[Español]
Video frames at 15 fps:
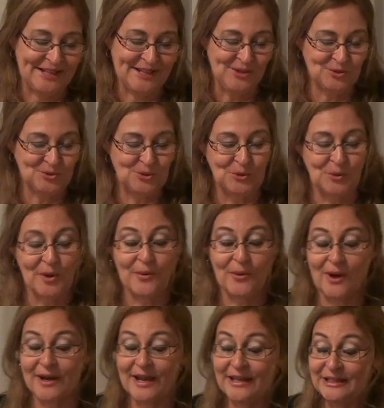Aquí usa un
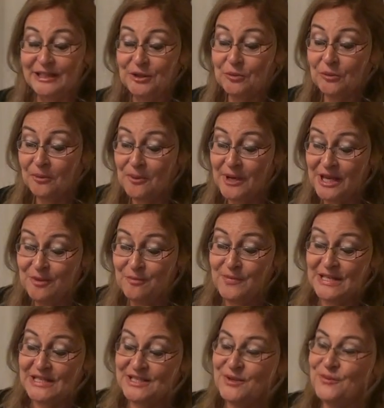nuevo adjetivo,
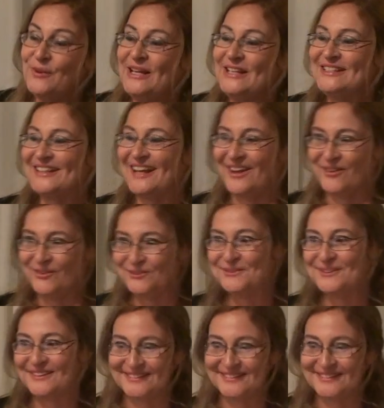invisibilizados.